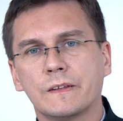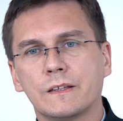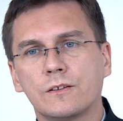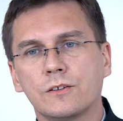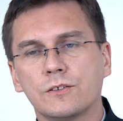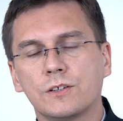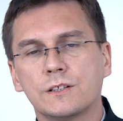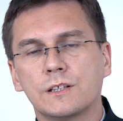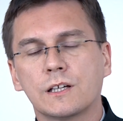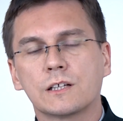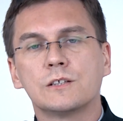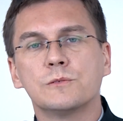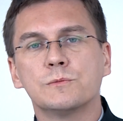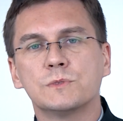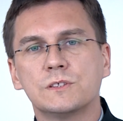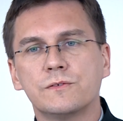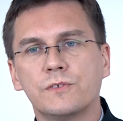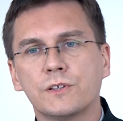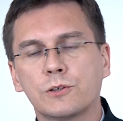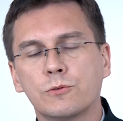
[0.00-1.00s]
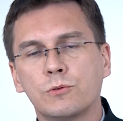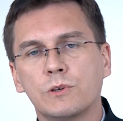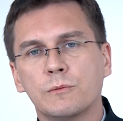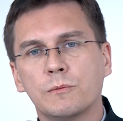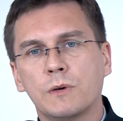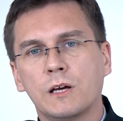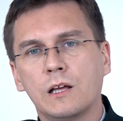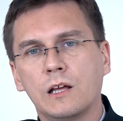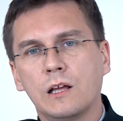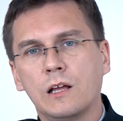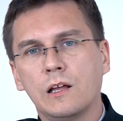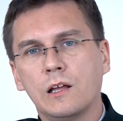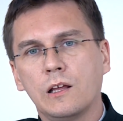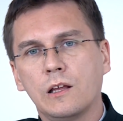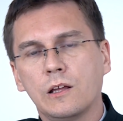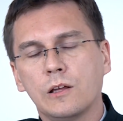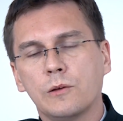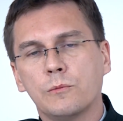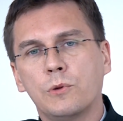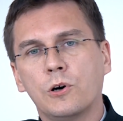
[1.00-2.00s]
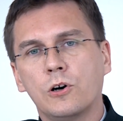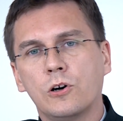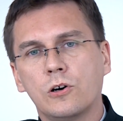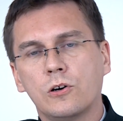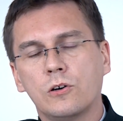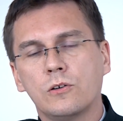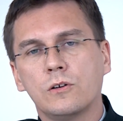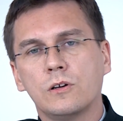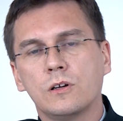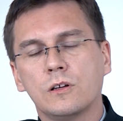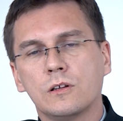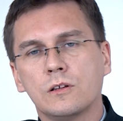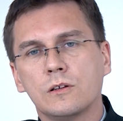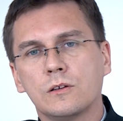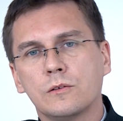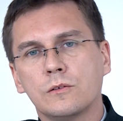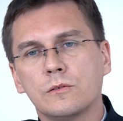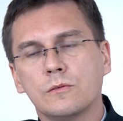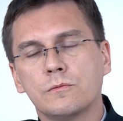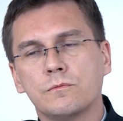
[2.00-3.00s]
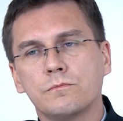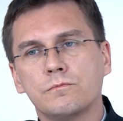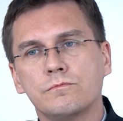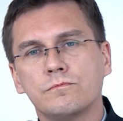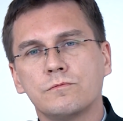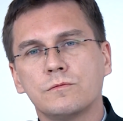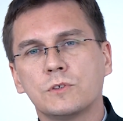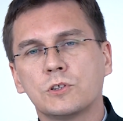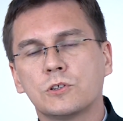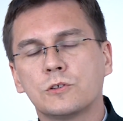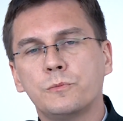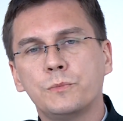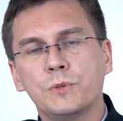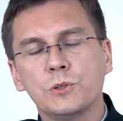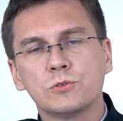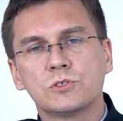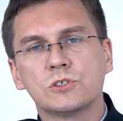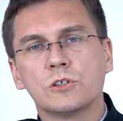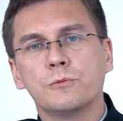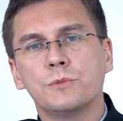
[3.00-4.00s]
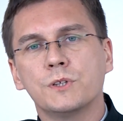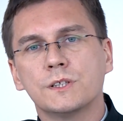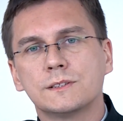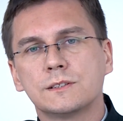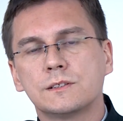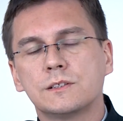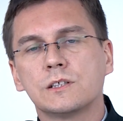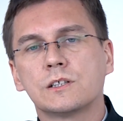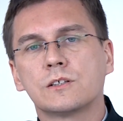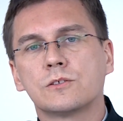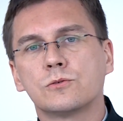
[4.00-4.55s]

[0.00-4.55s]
to nie takim zwykłym, bo Pił sobie z tych,